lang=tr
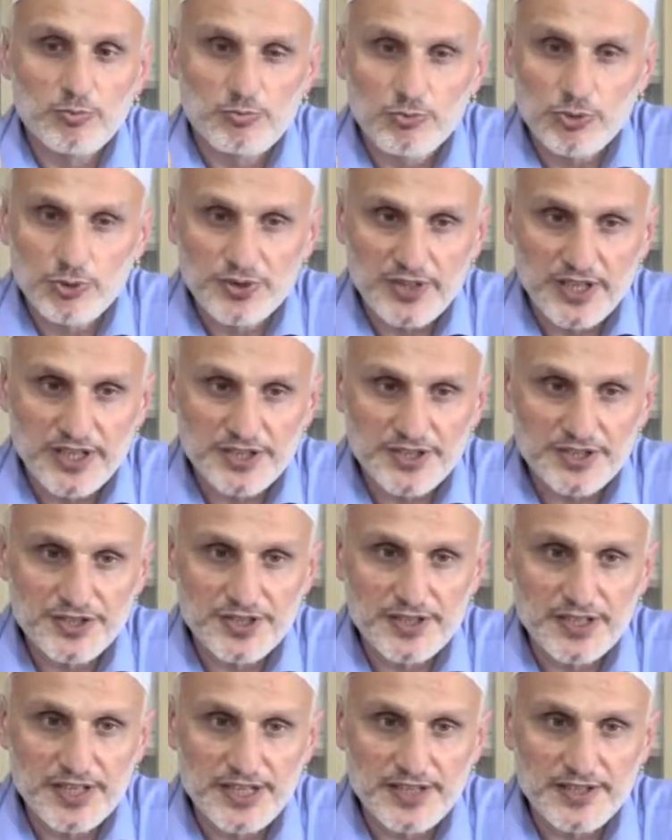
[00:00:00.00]

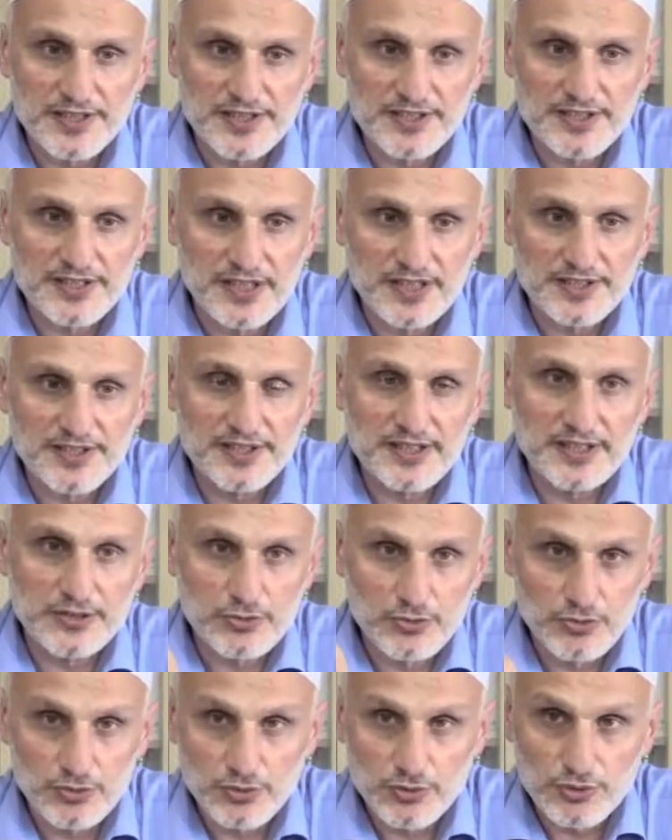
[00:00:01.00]
muhtaç, elinizin altında
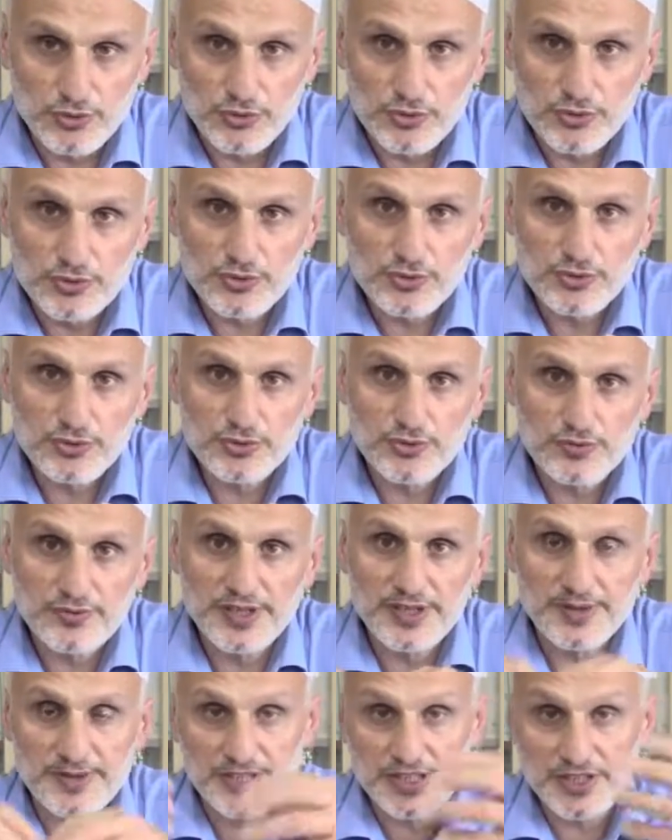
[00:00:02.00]
tuttuğunuz
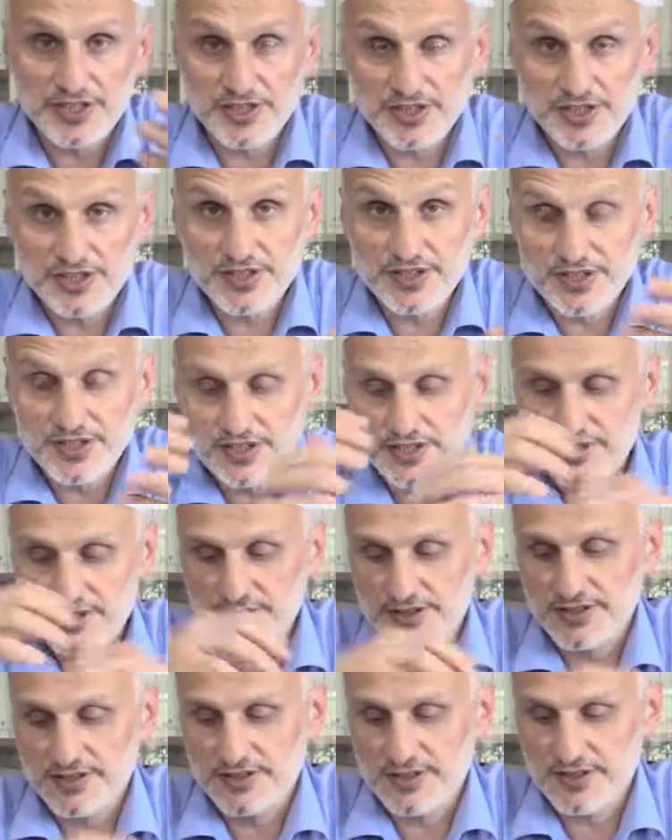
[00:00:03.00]
ve
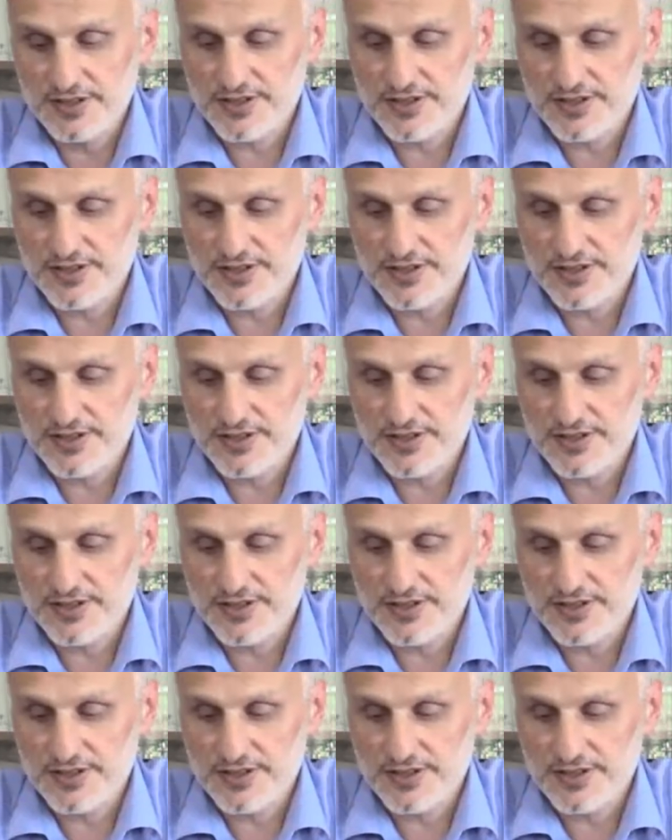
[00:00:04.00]
yetiştirdiğiniz